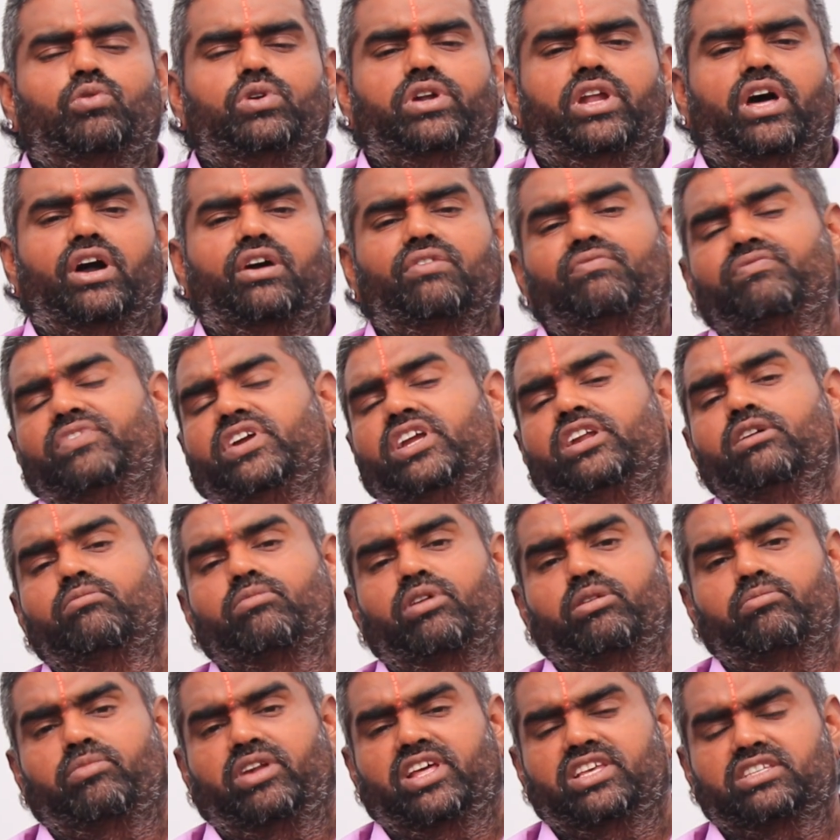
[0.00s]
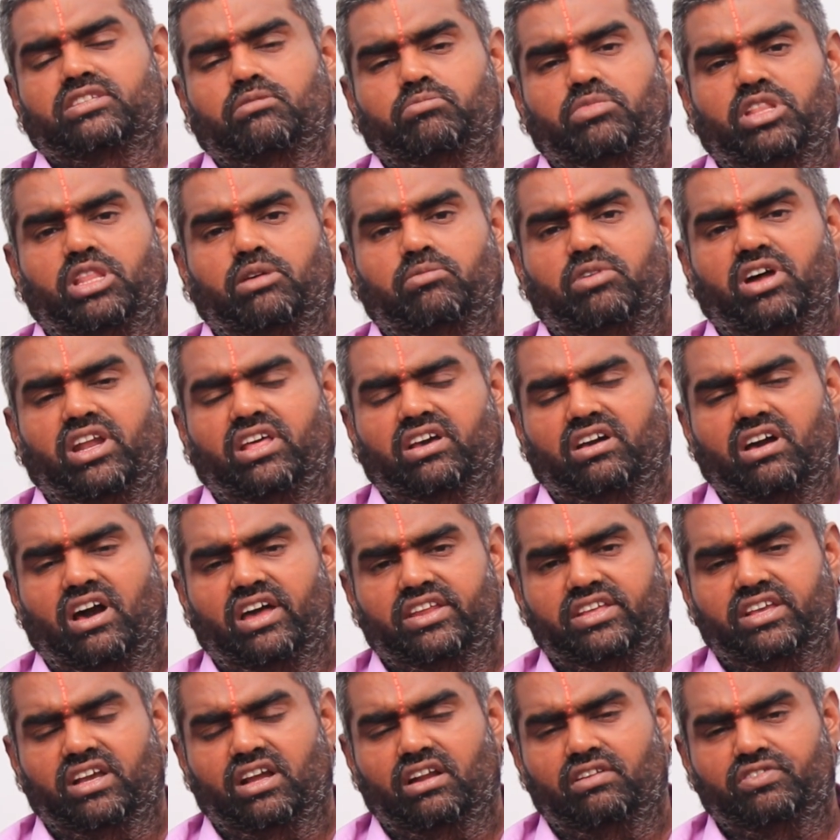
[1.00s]
உண்டாகும் வீடு மண்மனை சம்பந்தமான
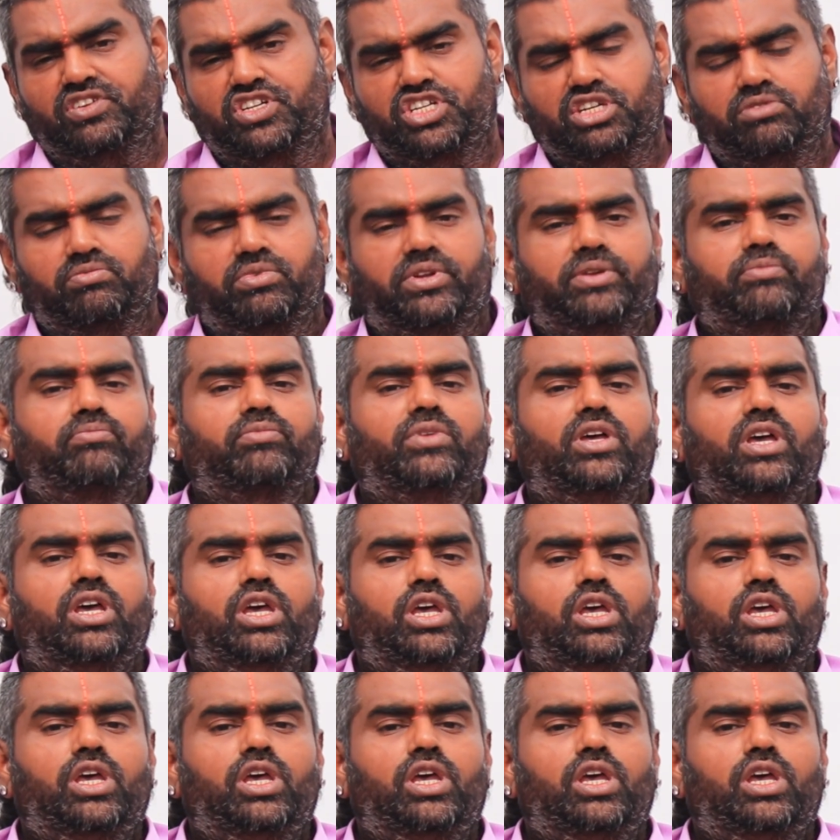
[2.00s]
காரியங்கள் வெற்றி பெறும்